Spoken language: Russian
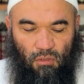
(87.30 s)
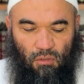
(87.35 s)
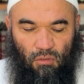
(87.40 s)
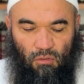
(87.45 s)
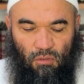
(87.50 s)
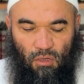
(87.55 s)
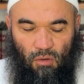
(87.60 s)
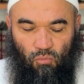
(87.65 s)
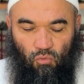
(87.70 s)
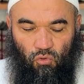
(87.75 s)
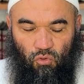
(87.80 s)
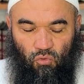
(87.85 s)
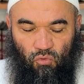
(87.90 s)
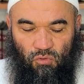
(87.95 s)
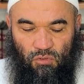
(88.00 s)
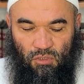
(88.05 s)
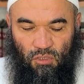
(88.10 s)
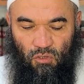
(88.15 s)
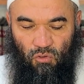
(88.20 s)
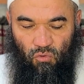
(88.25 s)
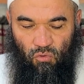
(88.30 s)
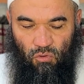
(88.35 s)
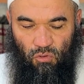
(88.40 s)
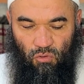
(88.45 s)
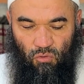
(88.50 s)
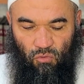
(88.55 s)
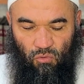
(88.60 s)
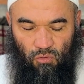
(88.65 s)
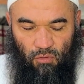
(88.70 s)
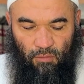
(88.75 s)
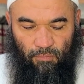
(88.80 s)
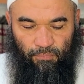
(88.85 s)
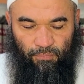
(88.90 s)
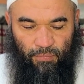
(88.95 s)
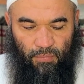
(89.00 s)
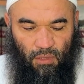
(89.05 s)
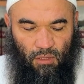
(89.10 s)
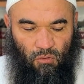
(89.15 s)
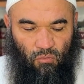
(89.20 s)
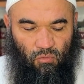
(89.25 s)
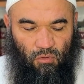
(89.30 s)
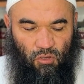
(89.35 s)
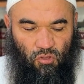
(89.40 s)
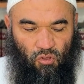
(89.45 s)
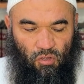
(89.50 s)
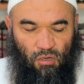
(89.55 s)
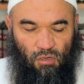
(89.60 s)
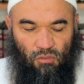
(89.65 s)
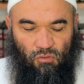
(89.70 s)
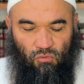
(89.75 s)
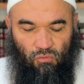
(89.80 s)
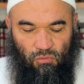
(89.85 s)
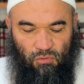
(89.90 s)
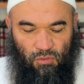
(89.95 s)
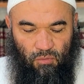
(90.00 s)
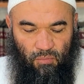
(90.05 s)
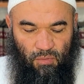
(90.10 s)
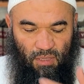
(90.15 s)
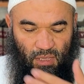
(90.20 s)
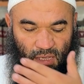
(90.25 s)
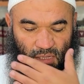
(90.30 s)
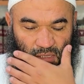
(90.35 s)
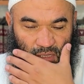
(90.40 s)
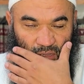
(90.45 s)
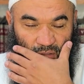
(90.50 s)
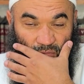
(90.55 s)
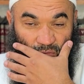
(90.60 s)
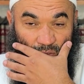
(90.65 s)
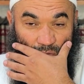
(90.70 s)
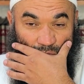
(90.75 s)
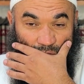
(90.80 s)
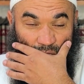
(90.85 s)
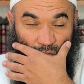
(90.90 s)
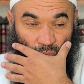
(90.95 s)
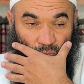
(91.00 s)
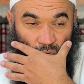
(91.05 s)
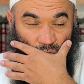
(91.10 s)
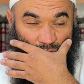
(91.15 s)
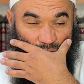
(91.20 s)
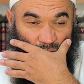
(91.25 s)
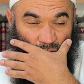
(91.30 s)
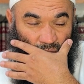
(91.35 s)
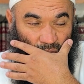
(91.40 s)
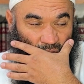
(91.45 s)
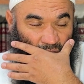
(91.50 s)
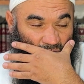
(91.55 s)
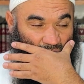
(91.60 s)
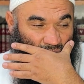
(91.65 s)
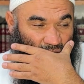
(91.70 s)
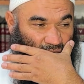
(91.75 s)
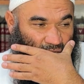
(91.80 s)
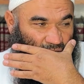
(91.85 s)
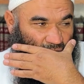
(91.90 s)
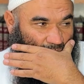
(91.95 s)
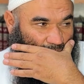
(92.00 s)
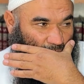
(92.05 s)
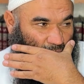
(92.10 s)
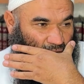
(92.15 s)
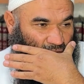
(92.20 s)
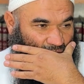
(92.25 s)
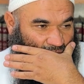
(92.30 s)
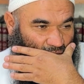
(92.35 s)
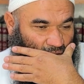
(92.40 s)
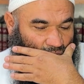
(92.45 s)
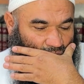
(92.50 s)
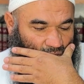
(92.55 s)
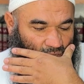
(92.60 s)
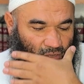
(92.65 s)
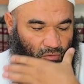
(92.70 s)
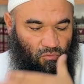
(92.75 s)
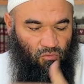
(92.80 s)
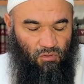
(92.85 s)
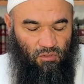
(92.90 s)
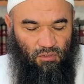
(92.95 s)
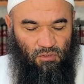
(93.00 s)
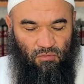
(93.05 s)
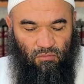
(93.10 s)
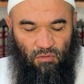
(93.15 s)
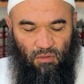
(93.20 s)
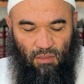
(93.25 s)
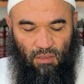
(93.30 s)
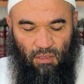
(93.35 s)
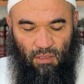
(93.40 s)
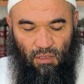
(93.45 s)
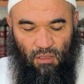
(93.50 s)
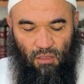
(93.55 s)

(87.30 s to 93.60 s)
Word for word: кому-то он закроет рот. У Ашара Сусамбияди Ляфи, вот так Проксусам, когда рассказал, показал вот так вот на свой,